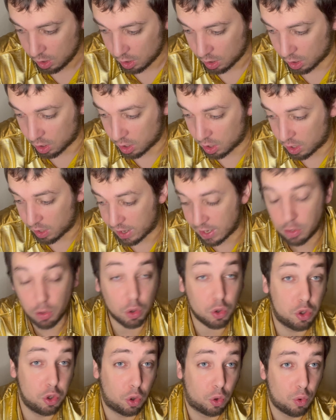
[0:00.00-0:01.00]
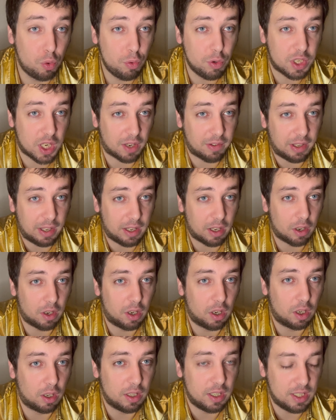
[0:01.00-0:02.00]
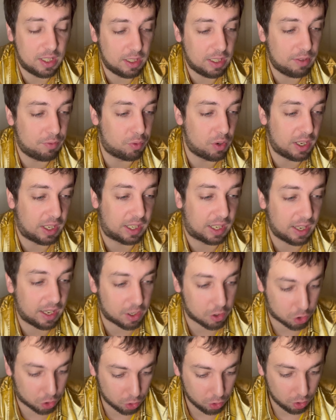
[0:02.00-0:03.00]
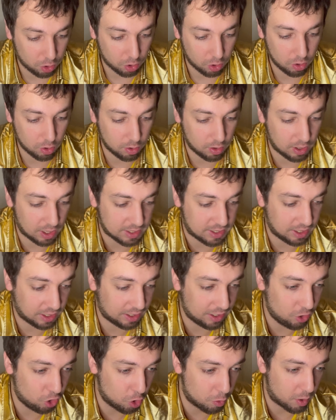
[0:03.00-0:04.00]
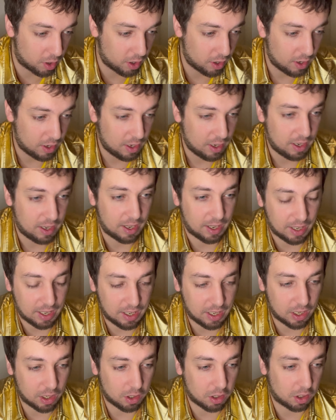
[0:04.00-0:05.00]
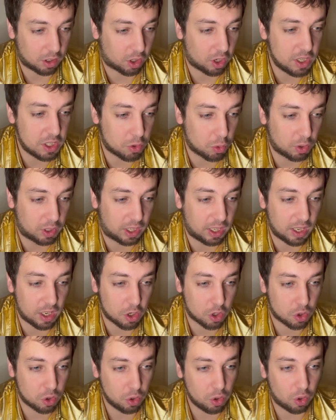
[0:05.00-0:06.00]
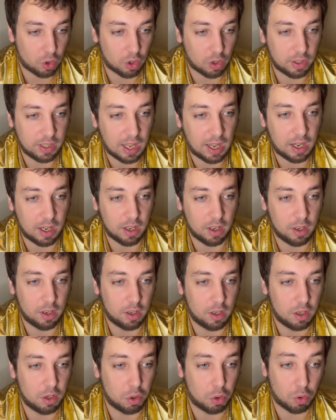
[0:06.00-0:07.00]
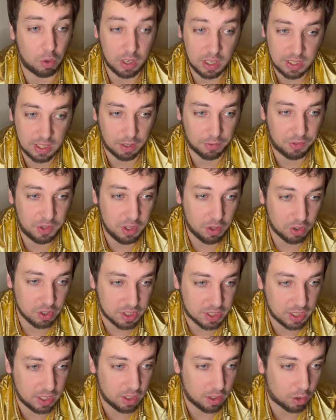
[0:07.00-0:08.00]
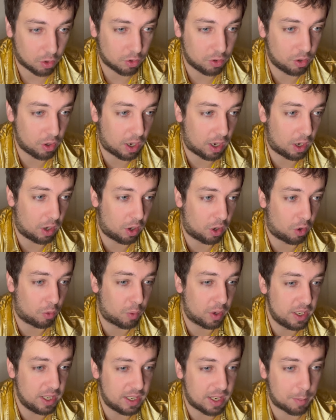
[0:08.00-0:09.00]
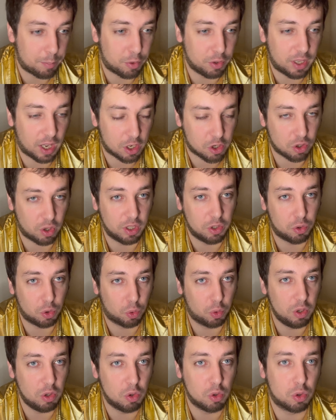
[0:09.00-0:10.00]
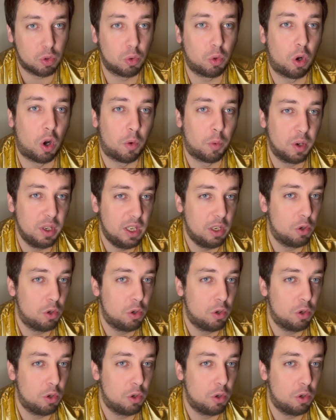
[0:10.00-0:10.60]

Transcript: Euh, et donc, du coup, j'avais, euh, ils, voulaient créer un jeu, la série Noob. Et euh, quand ils ont créé un jeu, on, a, on les a financés, on a envoyé un peu d'argent et du coup, ils nous ont envoyé